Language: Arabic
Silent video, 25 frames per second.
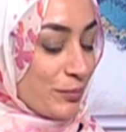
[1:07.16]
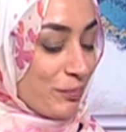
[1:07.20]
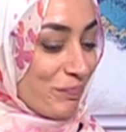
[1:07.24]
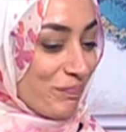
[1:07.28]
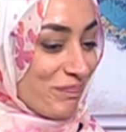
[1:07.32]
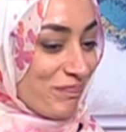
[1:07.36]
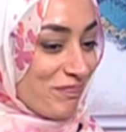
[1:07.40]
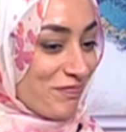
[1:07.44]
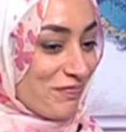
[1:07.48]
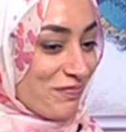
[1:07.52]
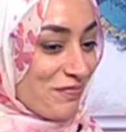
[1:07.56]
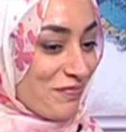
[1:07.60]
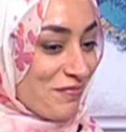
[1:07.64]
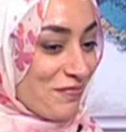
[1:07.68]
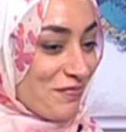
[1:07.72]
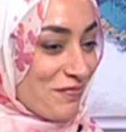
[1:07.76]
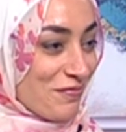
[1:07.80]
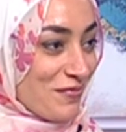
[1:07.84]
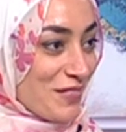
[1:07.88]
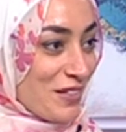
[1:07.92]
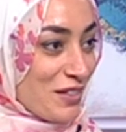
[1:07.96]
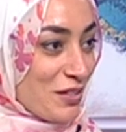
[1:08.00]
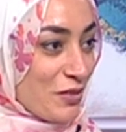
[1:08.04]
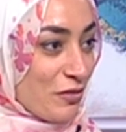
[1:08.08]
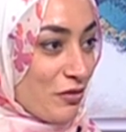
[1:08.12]
متهيألي
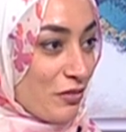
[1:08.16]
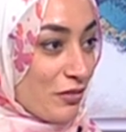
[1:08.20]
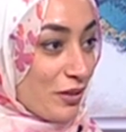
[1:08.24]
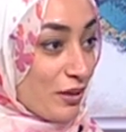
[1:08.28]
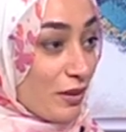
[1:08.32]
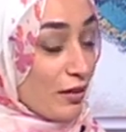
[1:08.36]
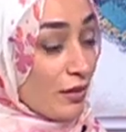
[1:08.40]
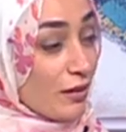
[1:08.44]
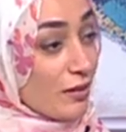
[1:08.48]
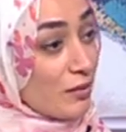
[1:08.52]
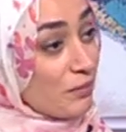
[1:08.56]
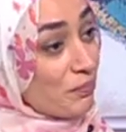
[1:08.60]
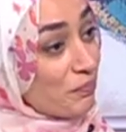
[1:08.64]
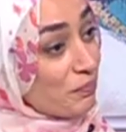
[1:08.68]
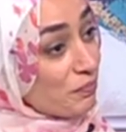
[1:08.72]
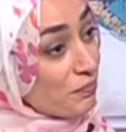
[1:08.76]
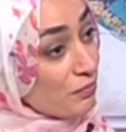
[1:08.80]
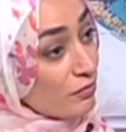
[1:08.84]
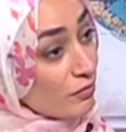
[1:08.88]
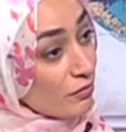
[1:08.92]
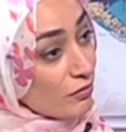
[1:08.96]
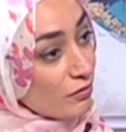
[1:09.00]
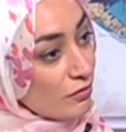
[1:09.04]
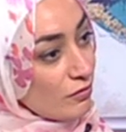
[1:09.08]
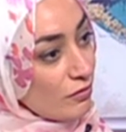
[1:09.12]
خامة الجلد من
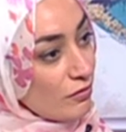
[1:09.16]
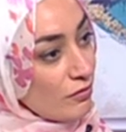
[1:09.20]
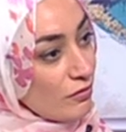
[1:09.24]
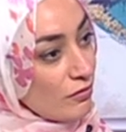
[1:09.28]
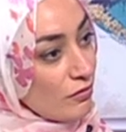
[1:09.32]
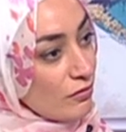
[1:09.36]
الخدمات